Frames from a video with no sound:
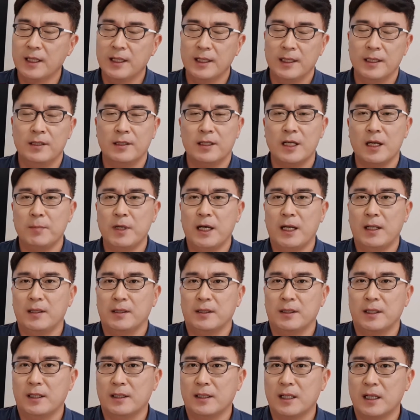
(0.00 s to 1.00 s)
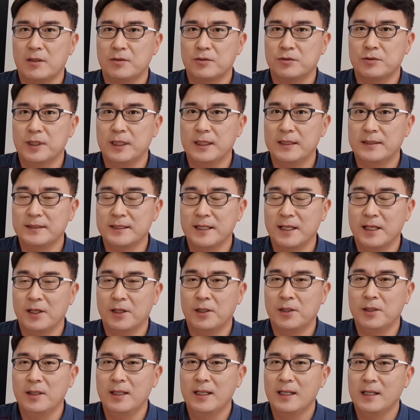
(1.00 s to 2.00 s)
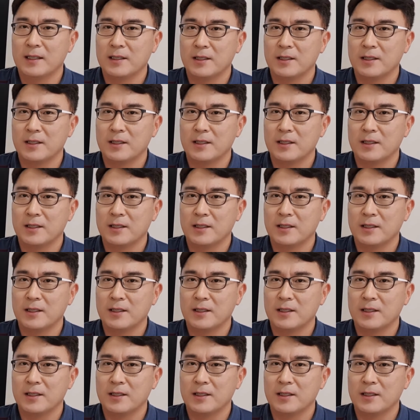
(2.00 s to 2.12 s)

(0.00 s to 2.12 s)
이렇게만 얘기할 수도 있는데요.